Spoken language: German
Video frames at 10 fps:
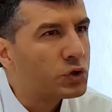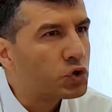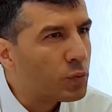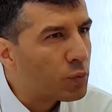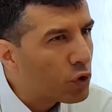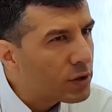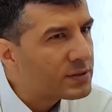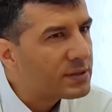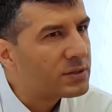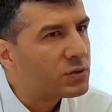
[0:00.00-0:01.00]
Zum Glück
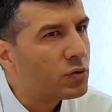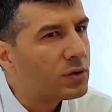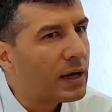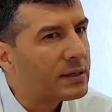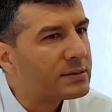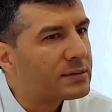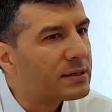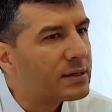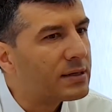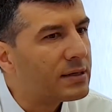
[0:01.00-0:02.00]
ist es so,
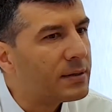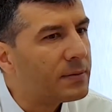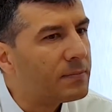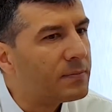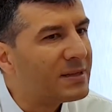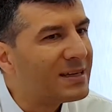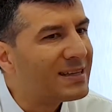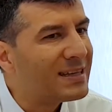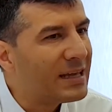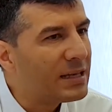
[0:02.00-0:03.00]
dass ähm,
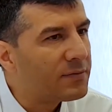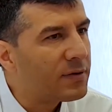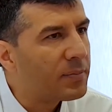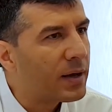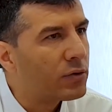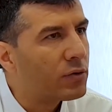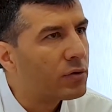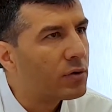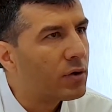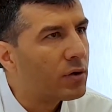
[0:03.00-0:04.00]
nicht jede
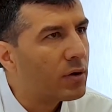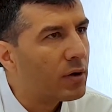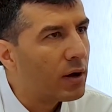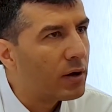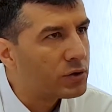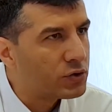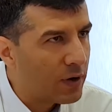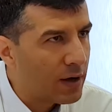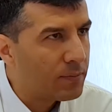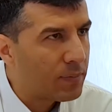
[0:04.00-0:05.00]
Verbrennung
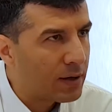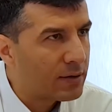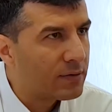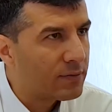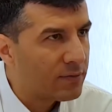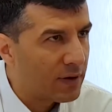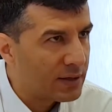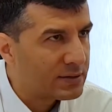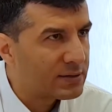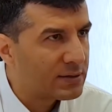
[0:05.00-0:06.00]

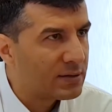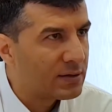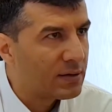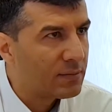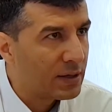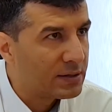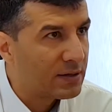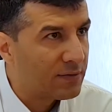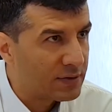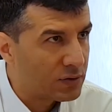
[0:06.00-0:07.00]
Schwerbrandverletzten
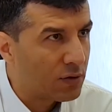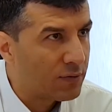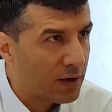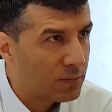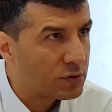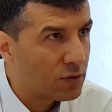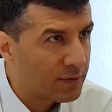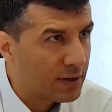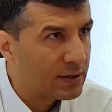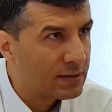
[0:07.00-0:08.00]
mäßig versorgt werden muss
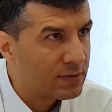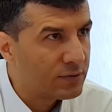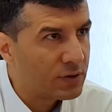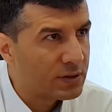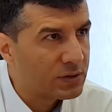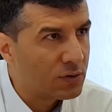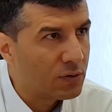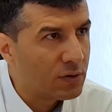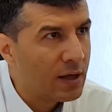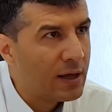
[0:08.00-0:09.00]
auf der
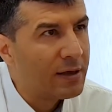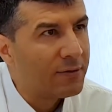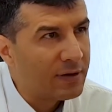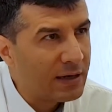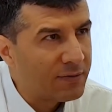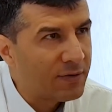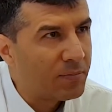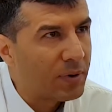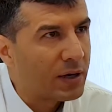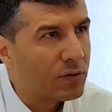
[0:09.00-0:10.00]
Intensivstation. Viele
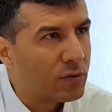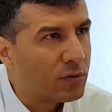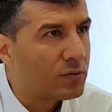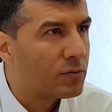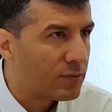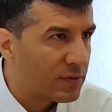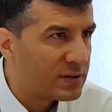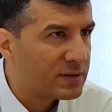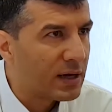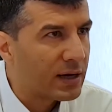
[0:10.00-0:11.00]
Verbrennungen, wie
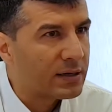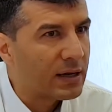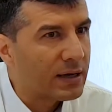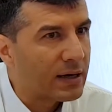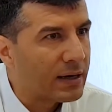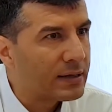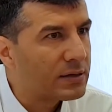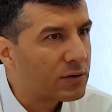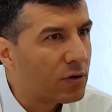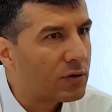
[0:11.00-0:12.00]
Sie sagten, an der
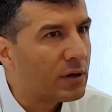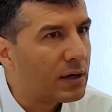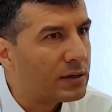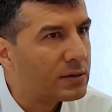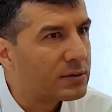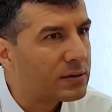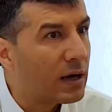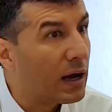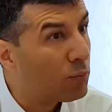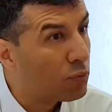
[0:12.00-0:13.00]
Hand können halt
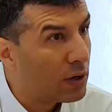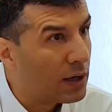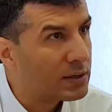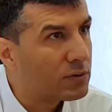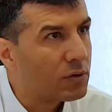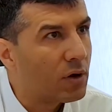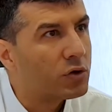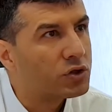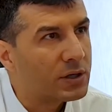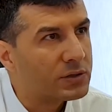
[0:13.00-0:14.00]
ambulant oder
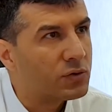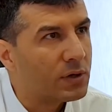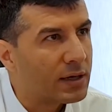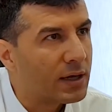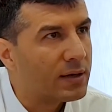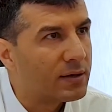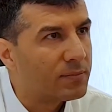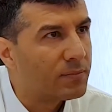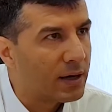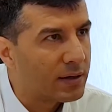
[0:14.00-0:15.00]
auch stationär dann
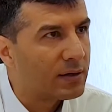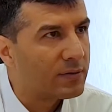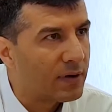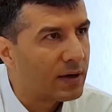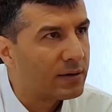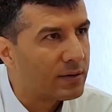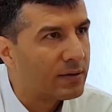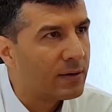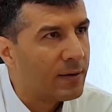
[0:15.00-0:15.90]
behandelt werden.